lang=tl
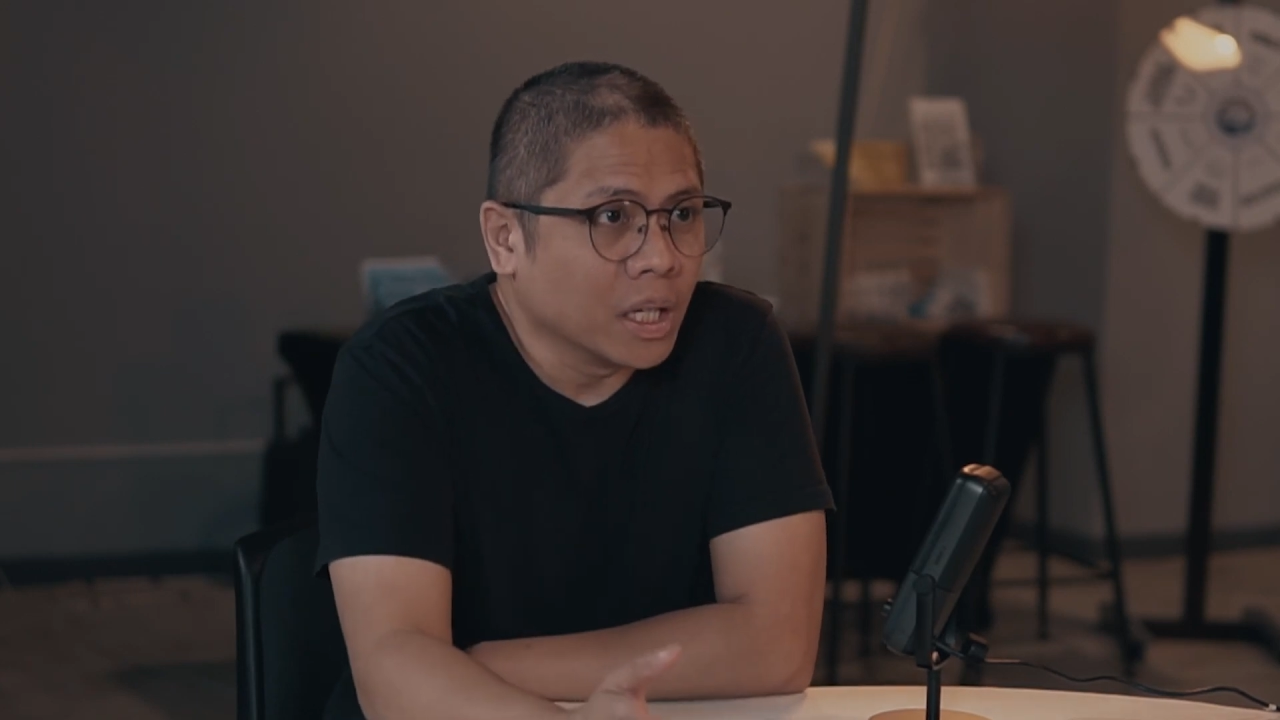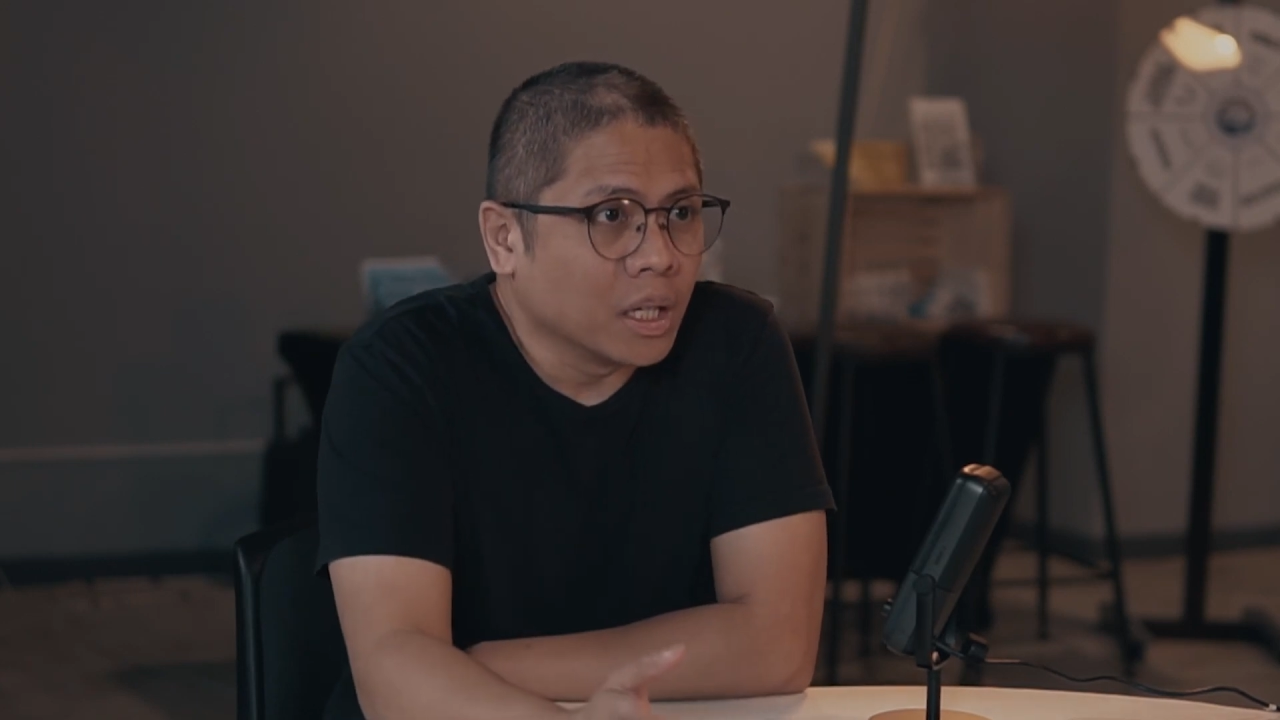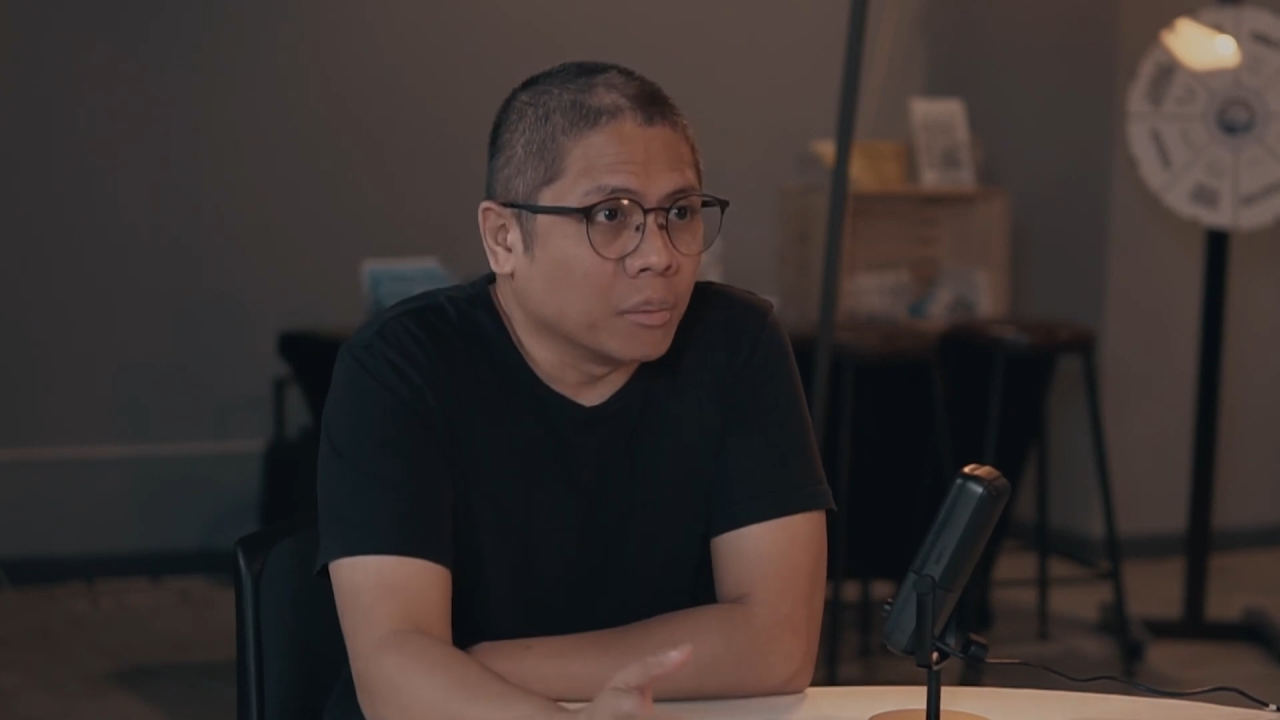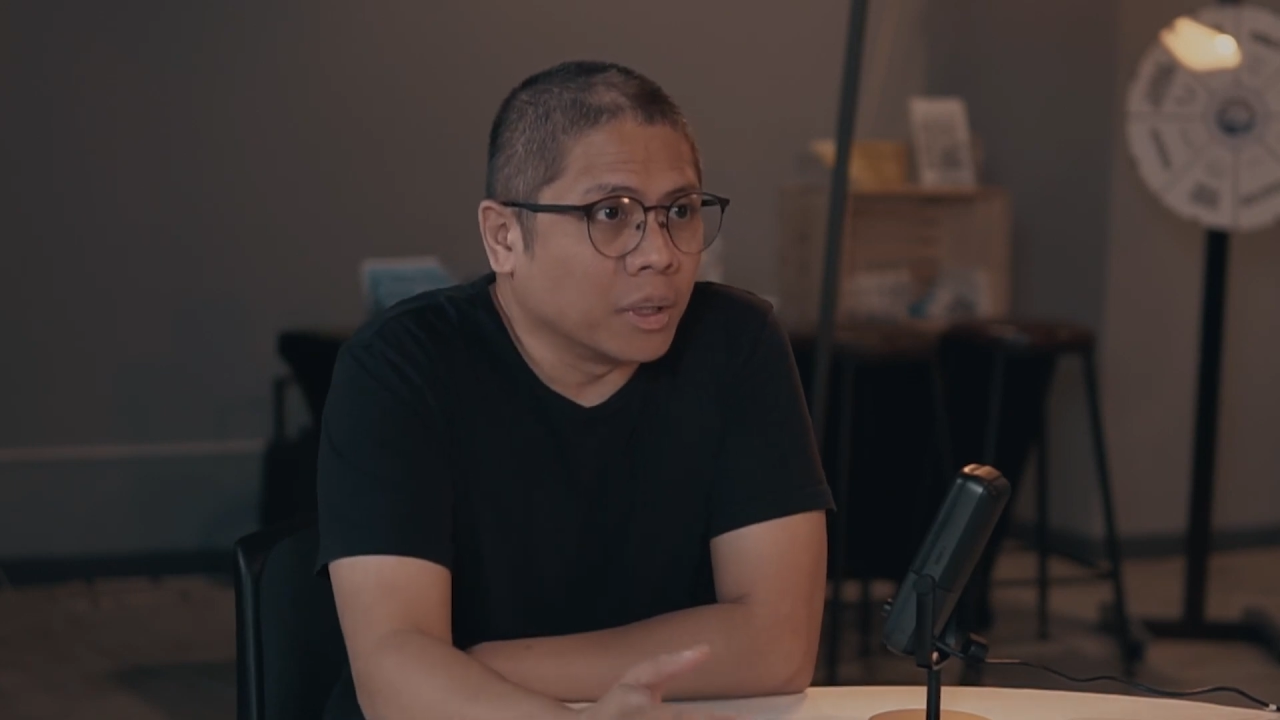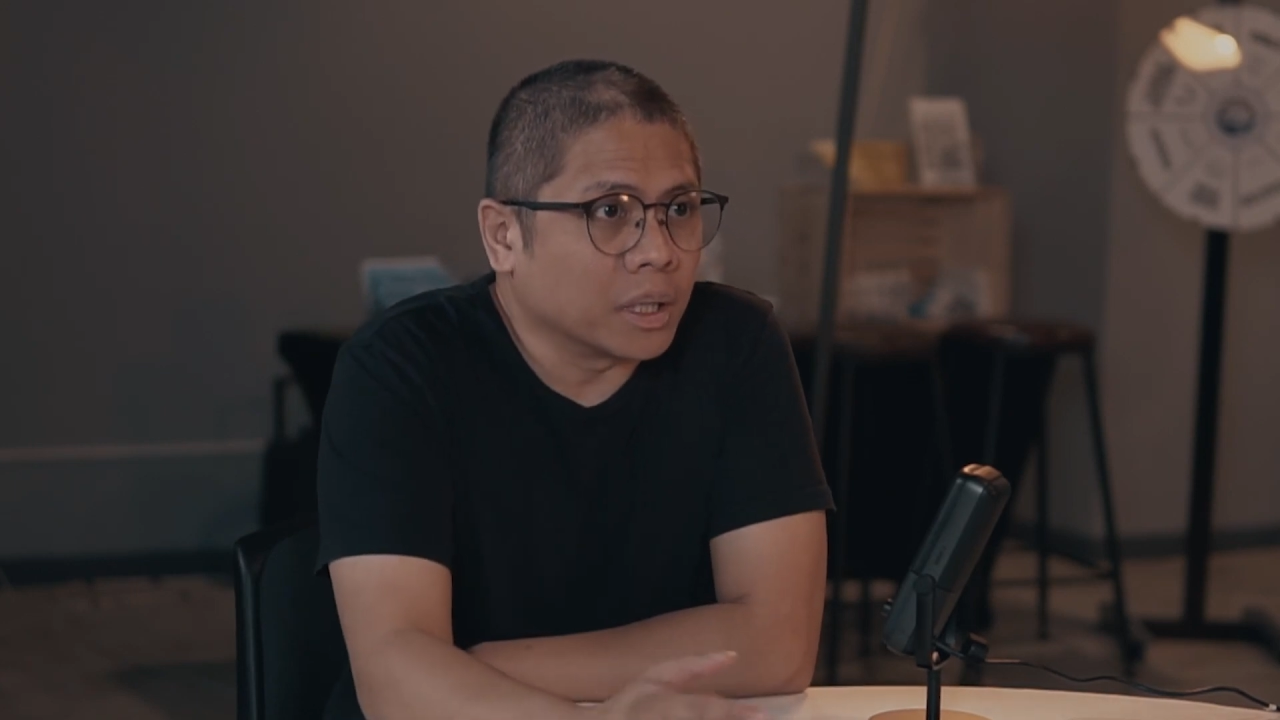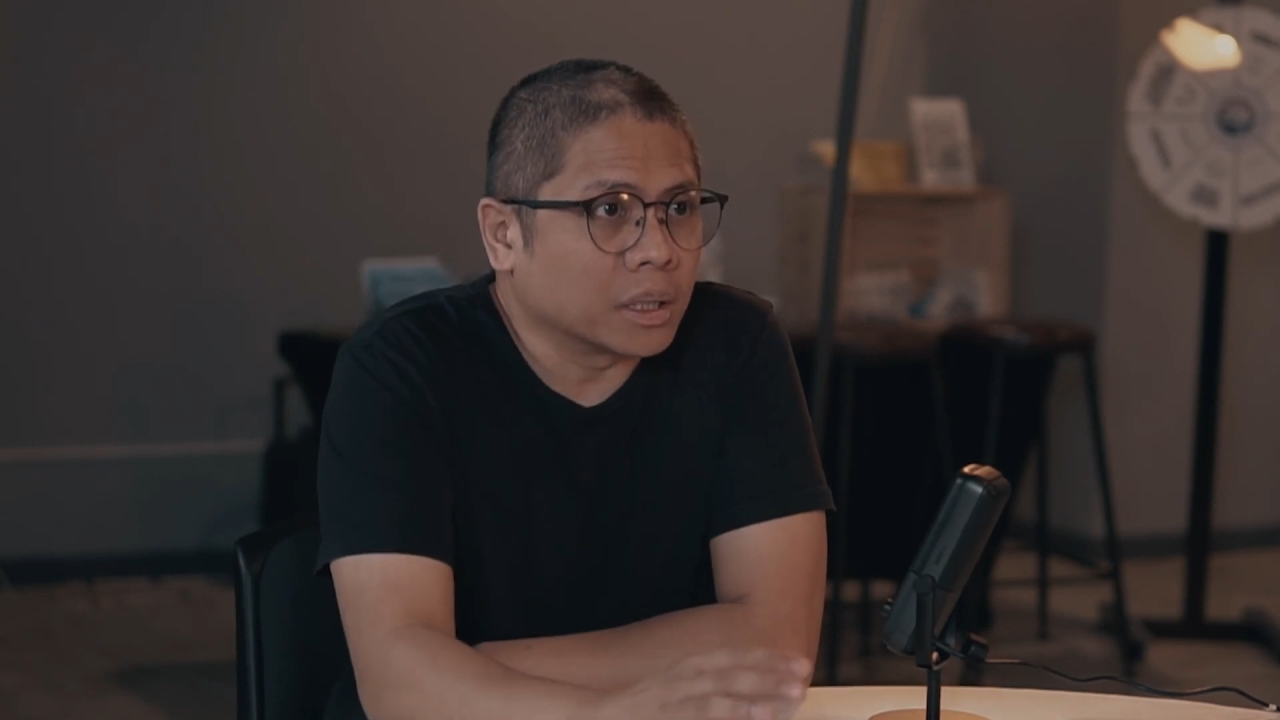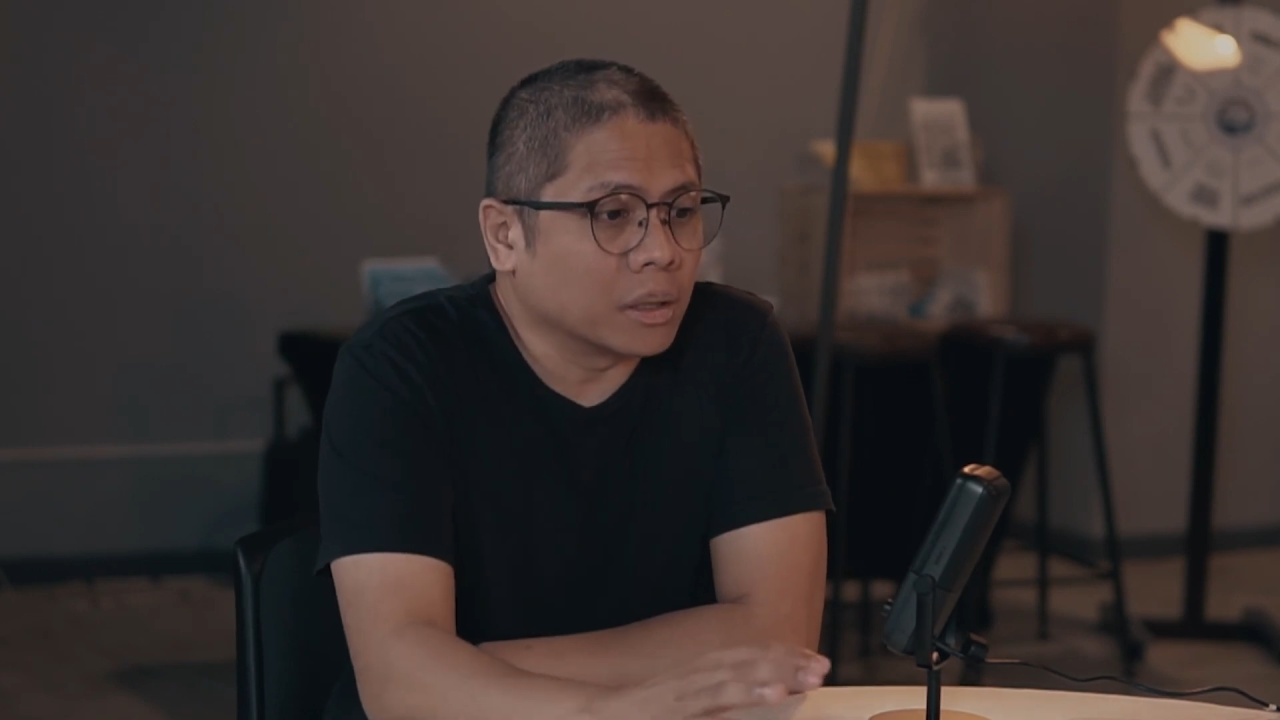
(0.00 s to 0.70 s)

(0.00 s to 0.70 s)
But